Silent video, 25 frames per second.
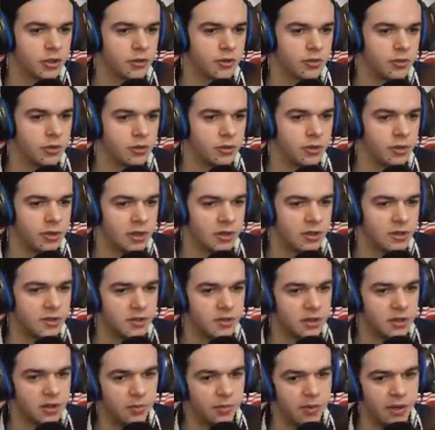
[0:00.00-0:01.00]
suis l'une des
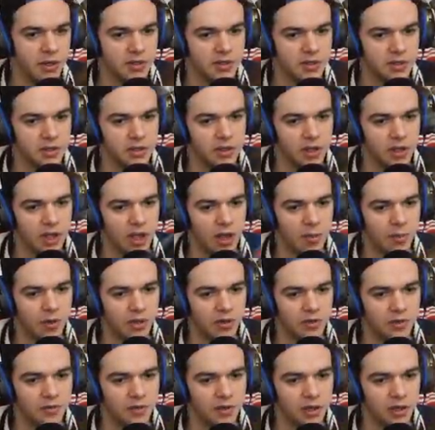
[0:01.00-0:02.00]
seules personnes à
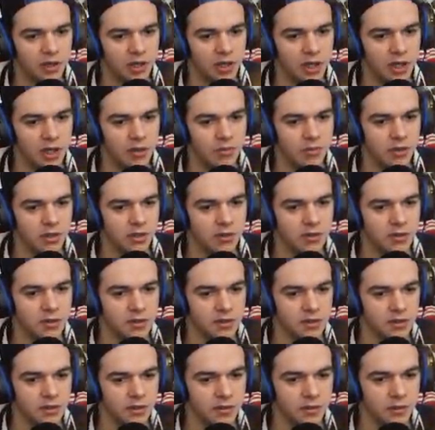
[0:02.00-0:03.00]
préférer
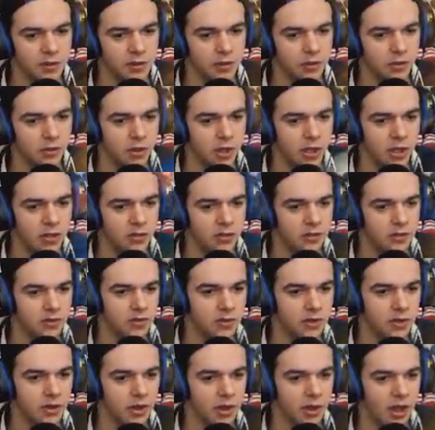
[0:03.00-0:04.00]
ATV All Out
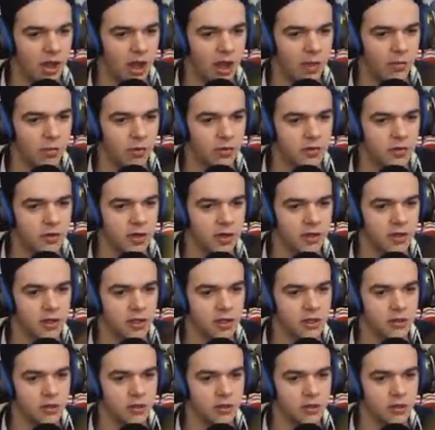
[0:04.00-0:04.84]
à Monster Energy